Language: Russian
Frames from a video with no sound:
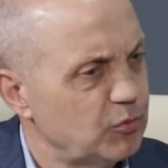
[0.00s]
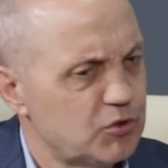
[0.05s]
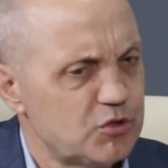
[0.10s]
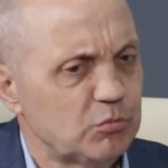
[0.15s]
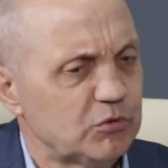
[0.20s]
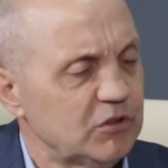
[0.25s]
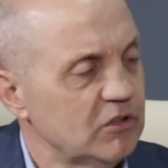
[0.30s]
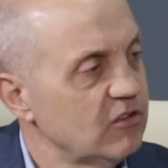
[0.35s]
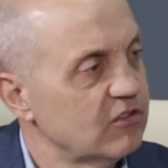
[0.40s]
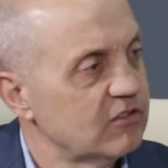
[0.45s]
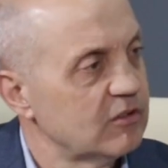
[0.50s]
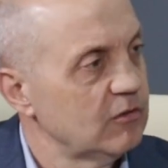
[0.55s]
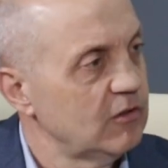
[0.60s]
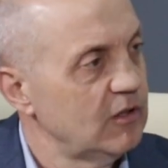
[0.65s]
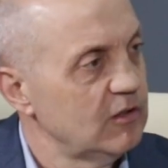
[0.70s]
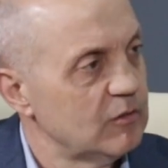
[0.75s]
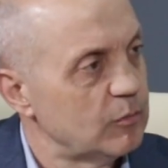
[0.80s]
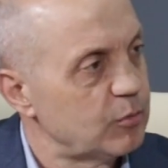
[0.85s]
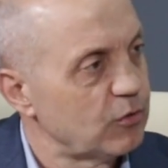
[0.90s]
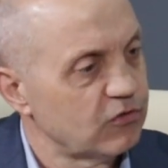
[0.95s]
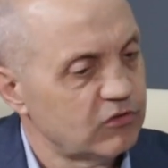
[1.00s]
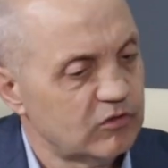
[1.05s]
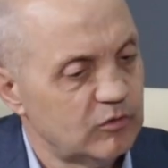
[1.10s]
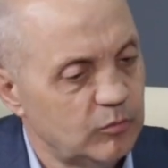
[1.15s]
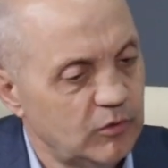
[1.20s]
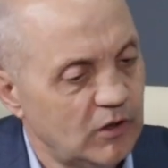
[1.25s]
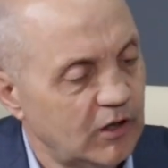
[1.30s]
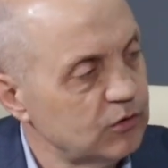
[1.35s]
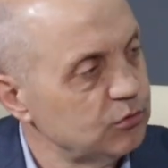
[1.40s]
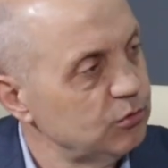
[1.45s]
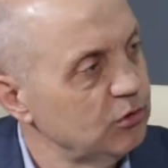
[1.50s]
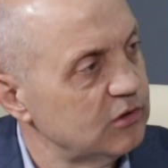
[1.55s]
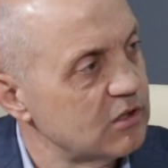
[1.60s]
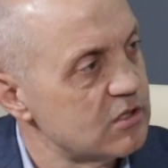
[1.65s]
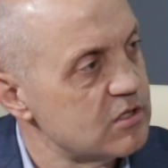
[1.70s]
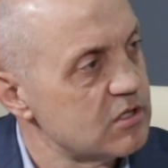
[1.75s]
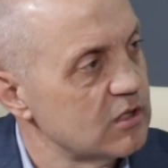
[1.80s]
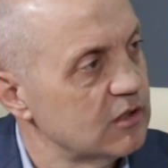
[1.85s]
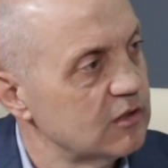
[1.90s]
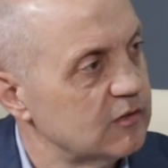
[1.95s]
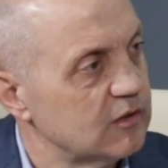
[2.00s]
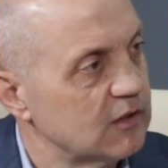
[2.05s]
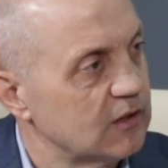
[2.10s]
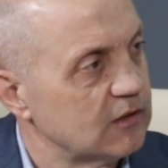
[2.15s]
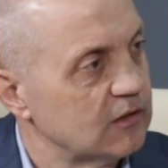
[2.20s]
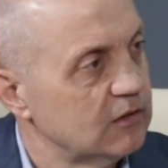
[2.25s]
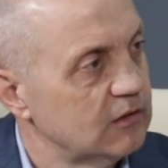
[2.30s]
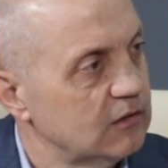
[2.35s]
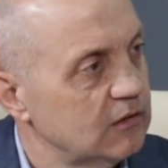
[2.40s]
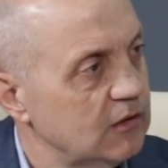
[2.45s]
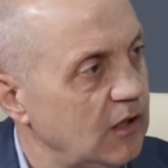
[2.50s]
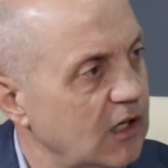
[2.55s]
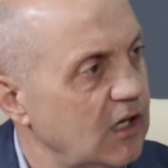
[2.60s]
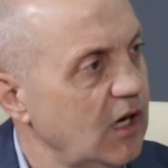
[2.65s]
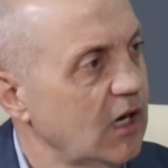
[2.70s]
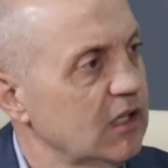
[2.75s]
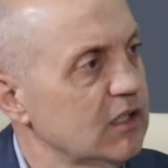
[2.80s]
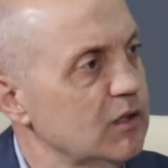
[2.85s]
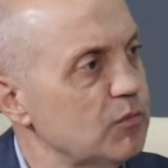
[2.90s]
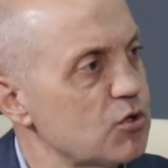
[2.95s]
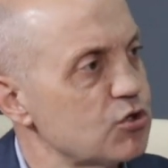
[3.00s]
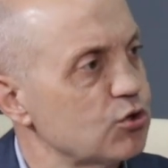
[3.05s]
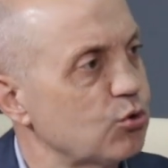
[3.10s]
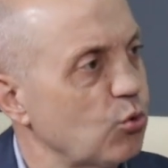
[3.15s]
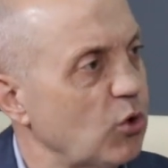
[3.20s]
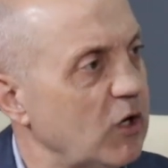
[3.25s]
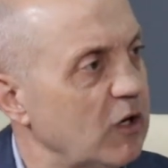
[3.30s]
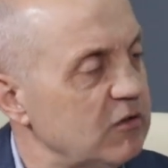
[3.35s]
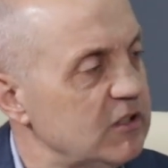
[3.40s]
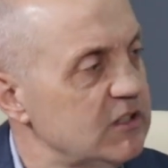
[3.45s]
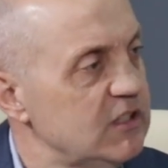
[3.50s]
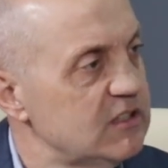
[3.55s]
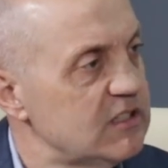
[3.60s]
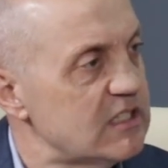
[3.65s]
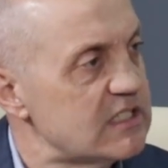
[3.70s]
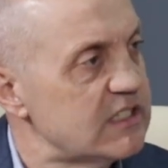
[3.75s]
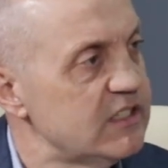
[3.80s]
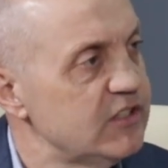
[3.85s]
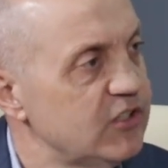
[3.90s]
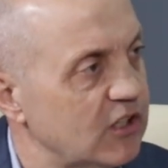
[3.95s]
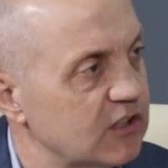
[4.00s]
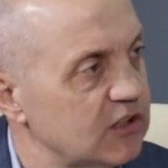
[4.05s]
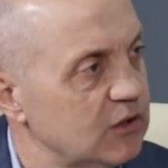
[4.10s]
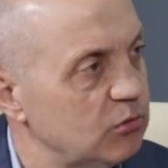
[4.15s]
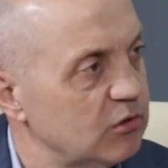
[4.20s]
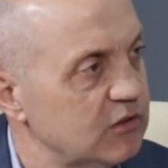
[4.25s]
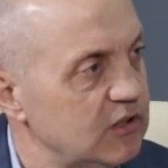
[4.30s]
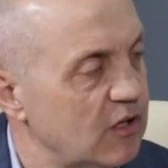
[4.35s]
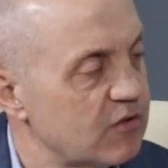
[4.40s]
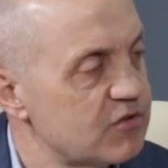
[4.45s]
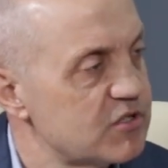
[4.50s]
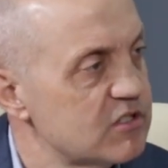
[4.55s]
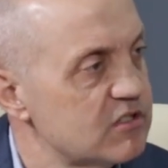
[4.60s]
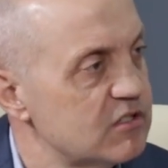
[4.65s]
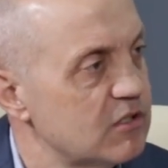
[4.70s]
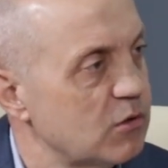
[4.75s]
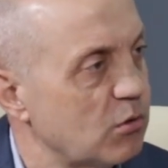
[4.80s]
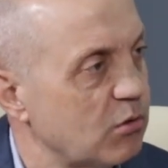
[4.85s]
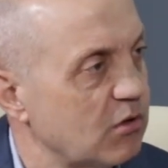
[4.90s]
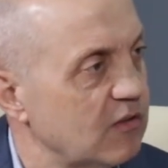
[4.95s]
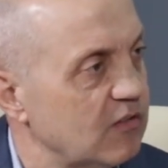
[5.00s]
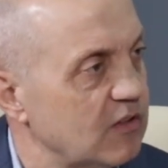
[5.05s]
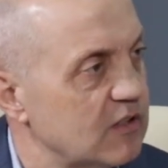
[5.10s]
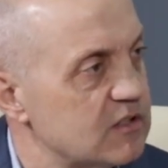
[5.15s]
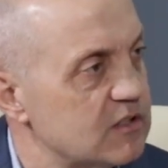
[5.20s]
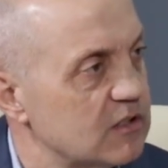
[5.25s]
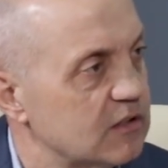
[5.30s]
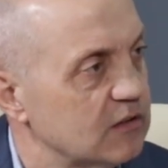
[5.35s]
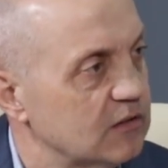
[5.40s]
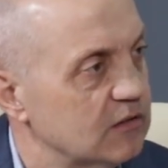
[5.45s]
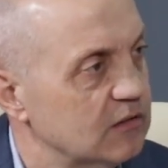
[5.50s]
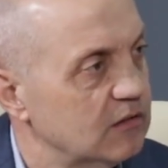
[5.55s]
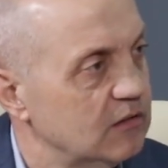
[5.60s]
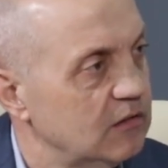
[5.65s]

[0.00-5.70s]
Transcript: Но почему-то не задавали вопрос себе, а кто этот человек? А как она может руководить, если ни одного дня в жизни не руководила?